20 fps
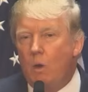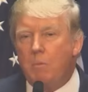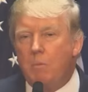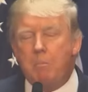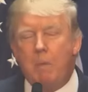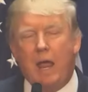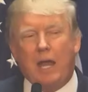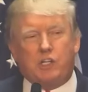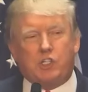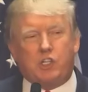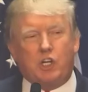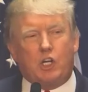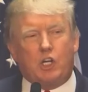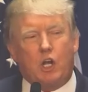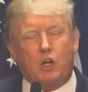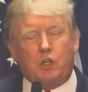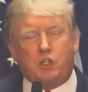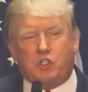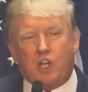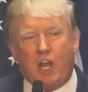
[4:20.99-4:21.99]
When
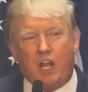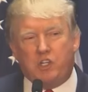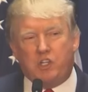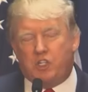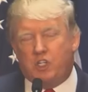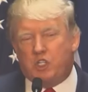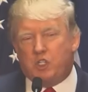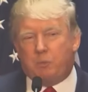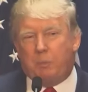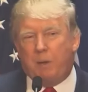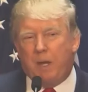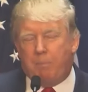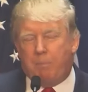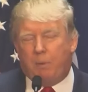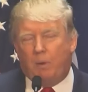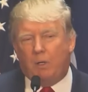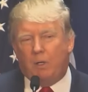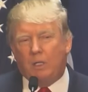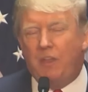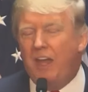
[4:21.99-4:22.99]
Mexico sends its
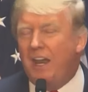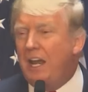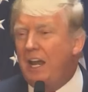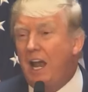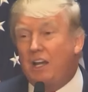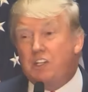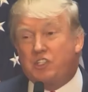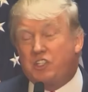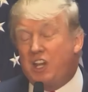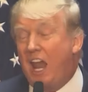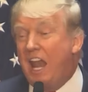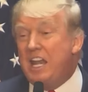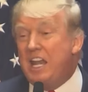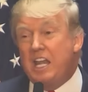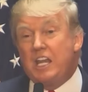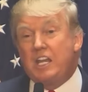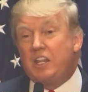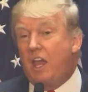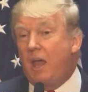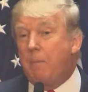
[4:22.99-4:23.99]
people, they're not
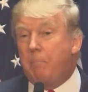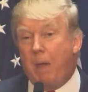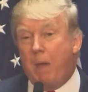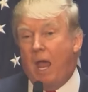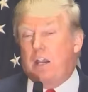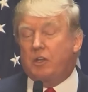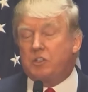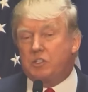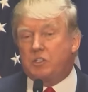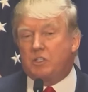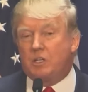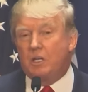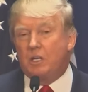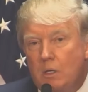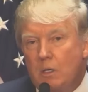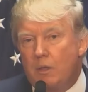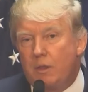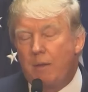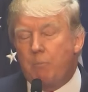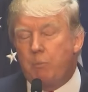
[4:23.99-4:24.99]
sending their best.
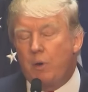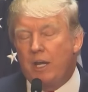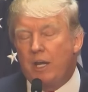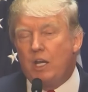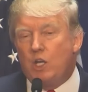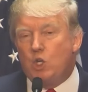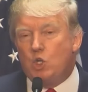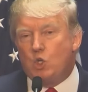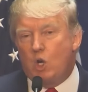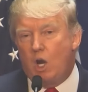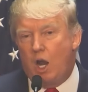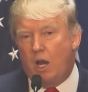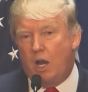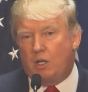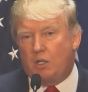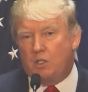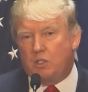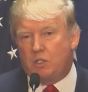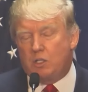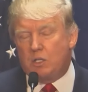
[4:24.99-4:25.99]
They're bringing
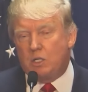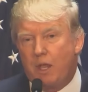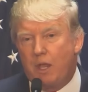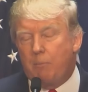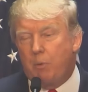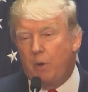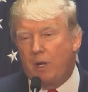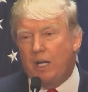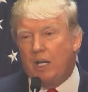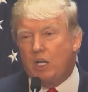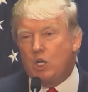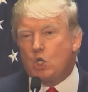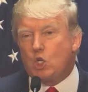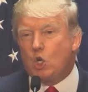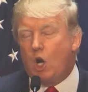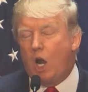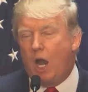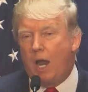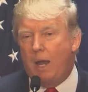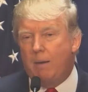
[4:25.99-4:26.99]
drugs, they're bringing
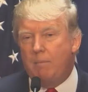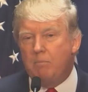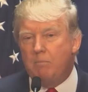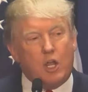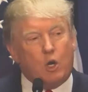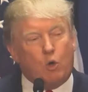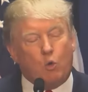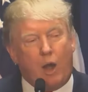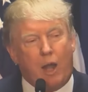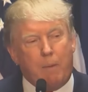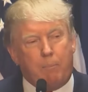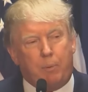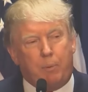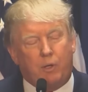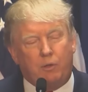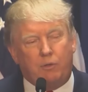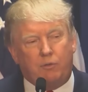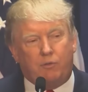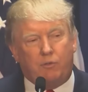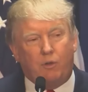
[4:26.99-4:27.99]
crime, they're
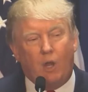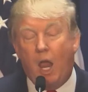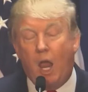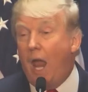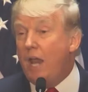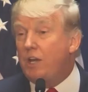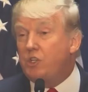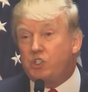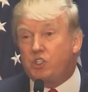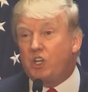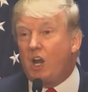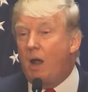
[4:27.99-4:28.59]
rapists, and